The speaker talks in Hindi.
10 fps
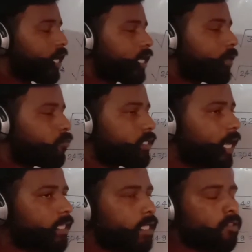अगर आपको
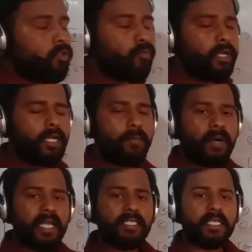याद है तो बोलेंगे
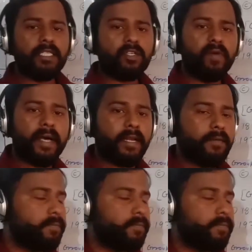बाईस के स्क्वायर